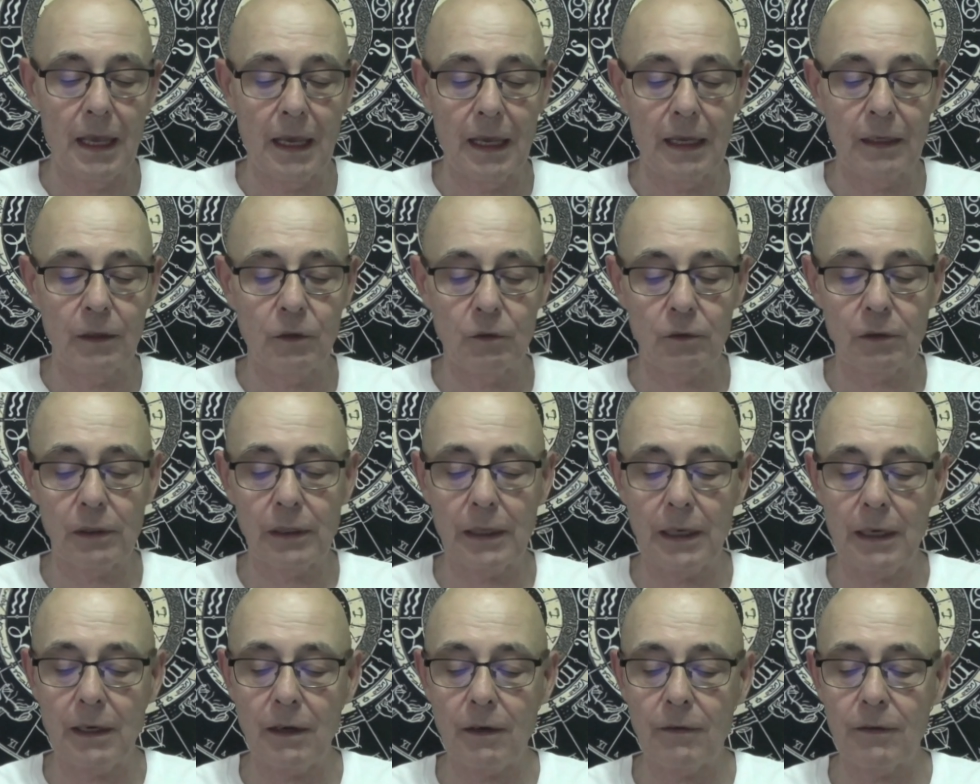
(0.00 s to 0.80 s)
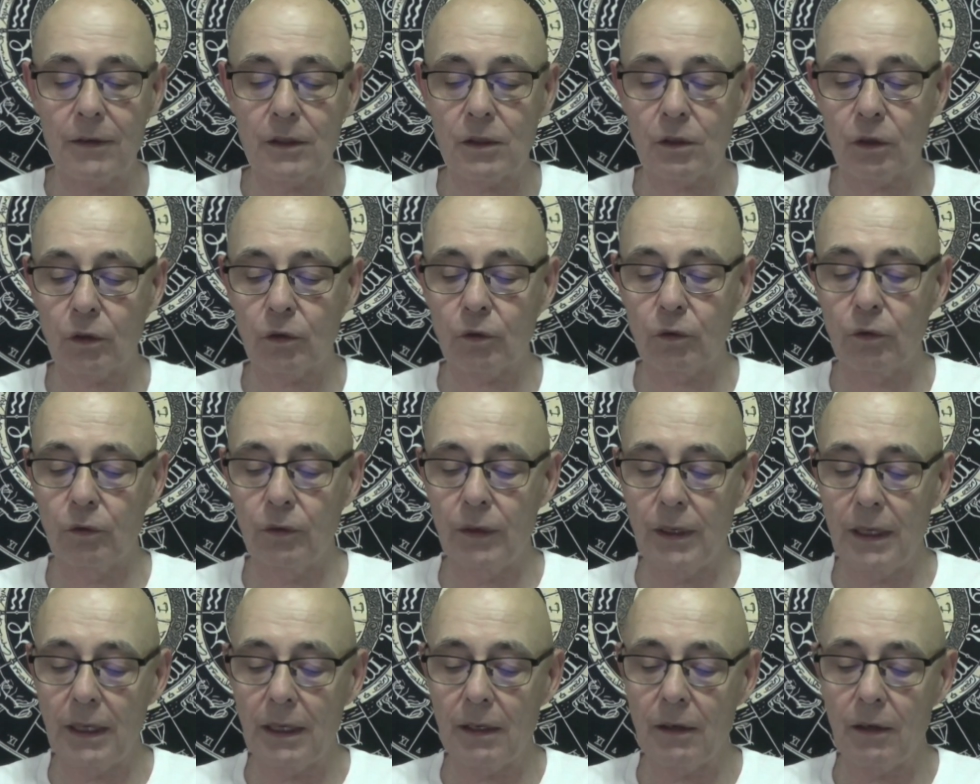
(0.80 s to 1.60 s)
Et donc là, on va se
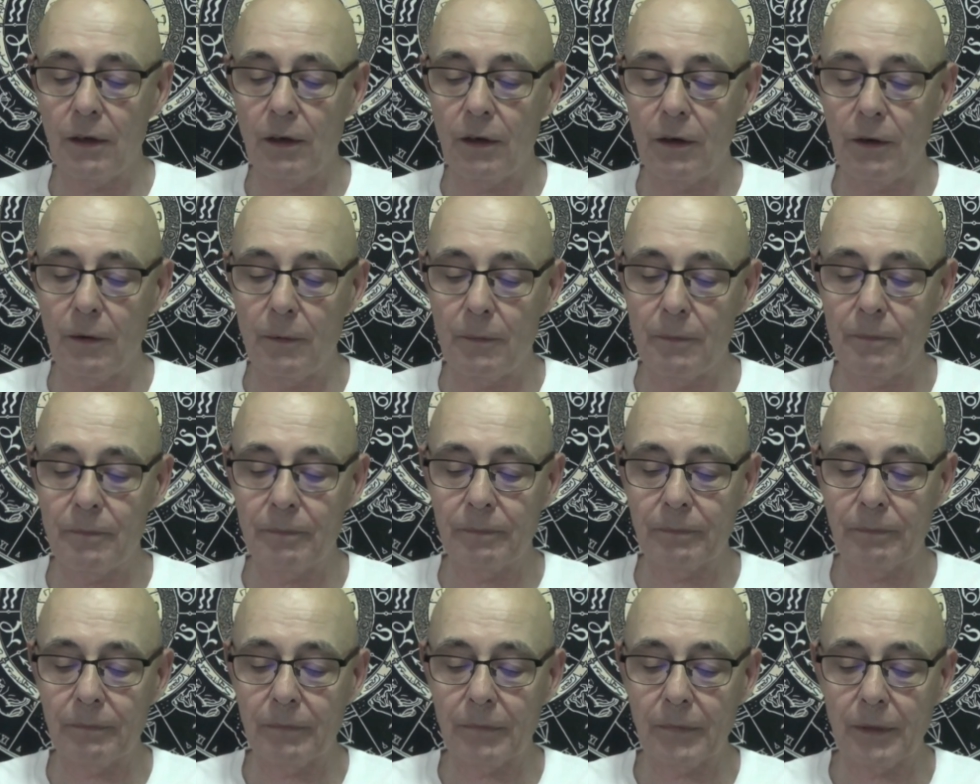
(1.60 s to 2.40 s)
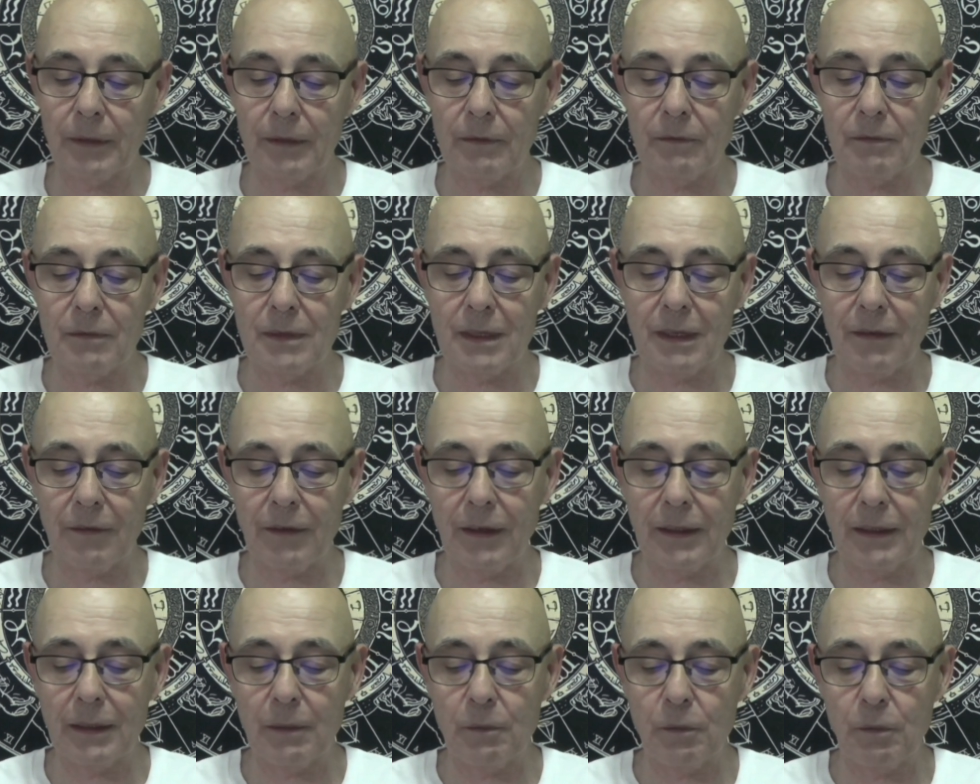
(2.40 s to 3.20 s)
retrouver, euh, ça
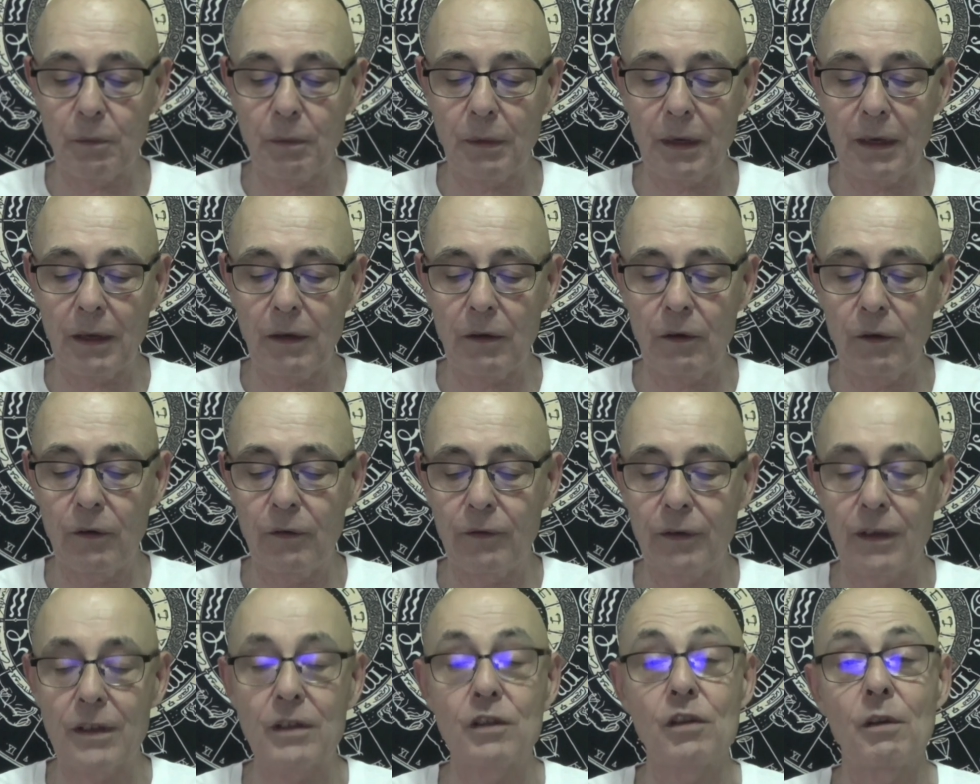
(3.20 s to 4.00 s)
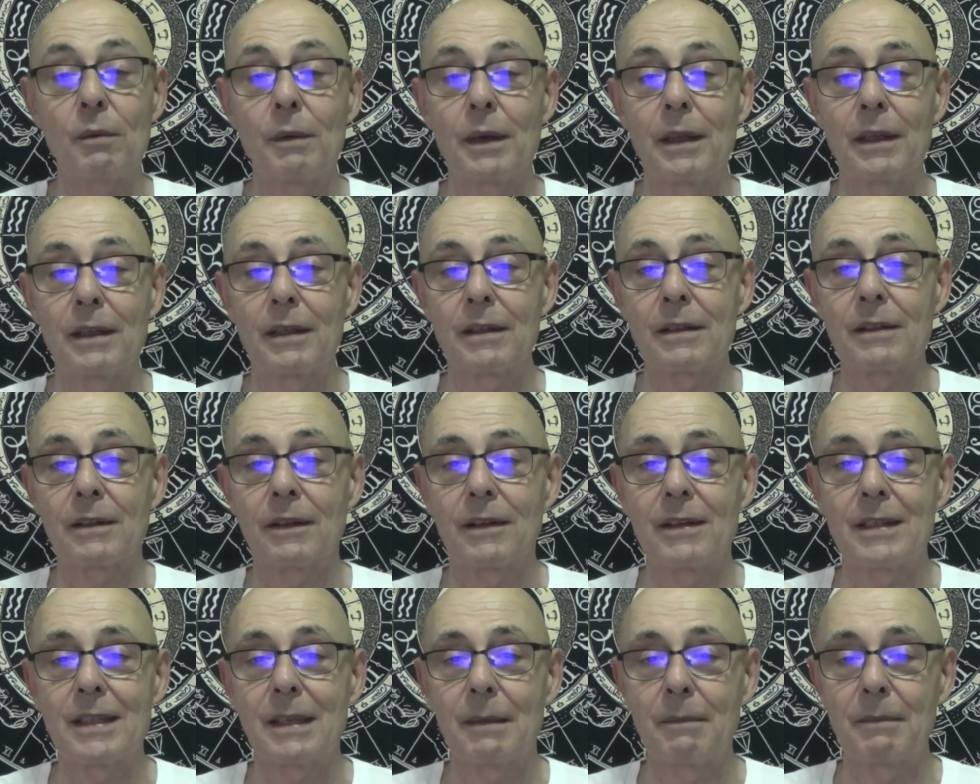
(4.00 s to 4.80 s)
va être à peu près euh, fin de semaine, hein. ça
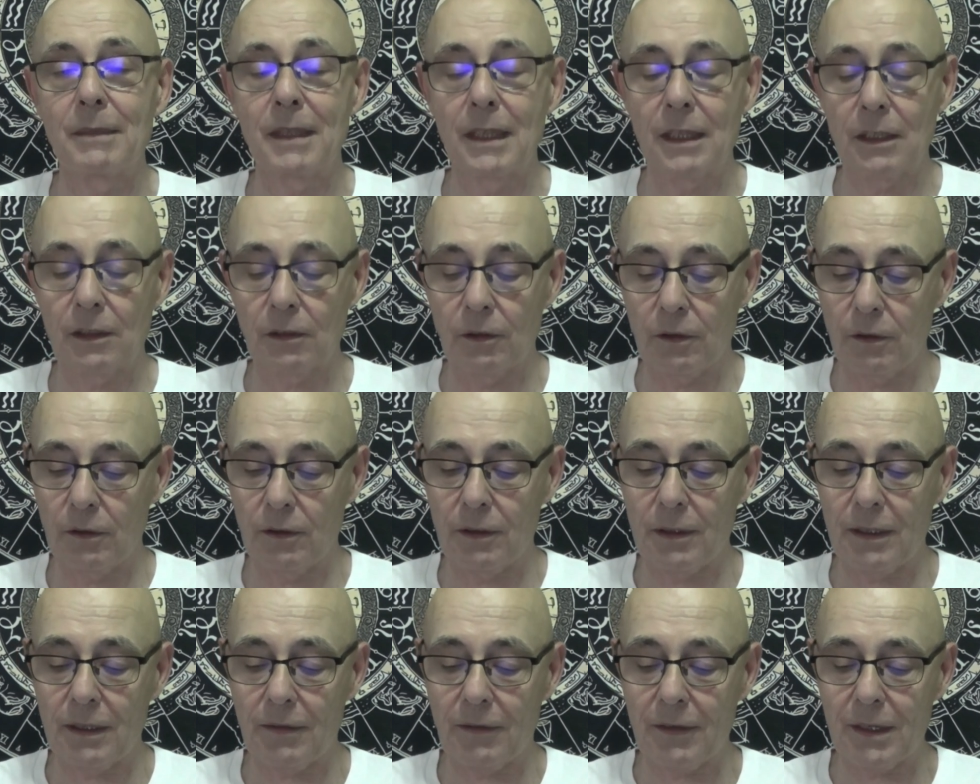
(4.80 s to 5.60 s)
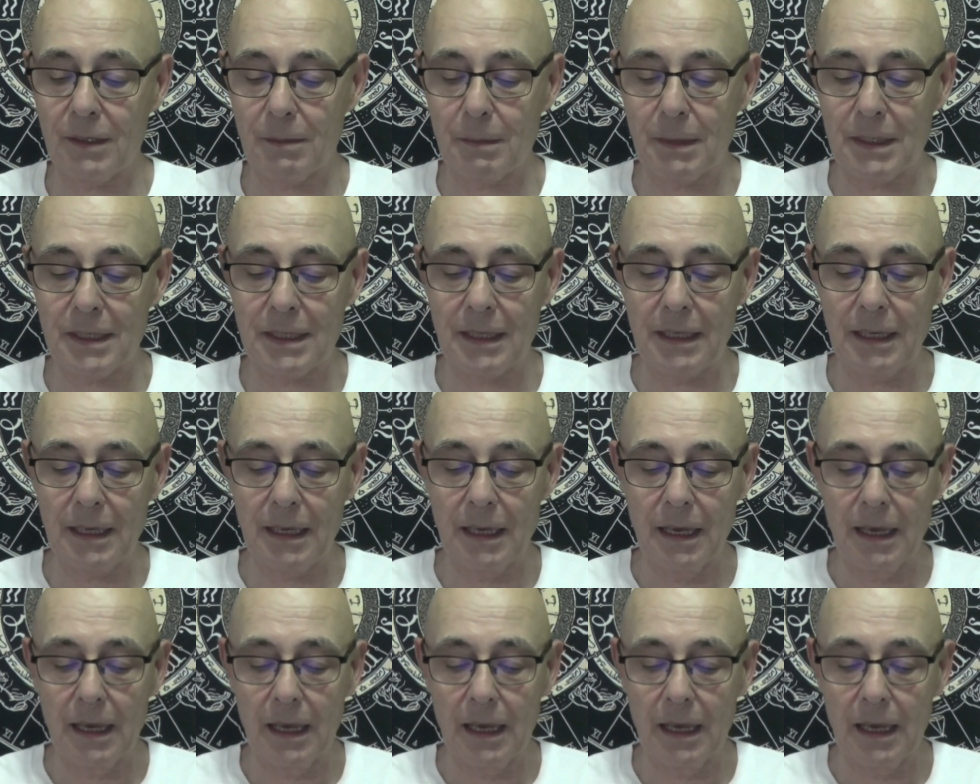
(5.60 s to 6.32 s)
va être samedi que euh, ça va se passer.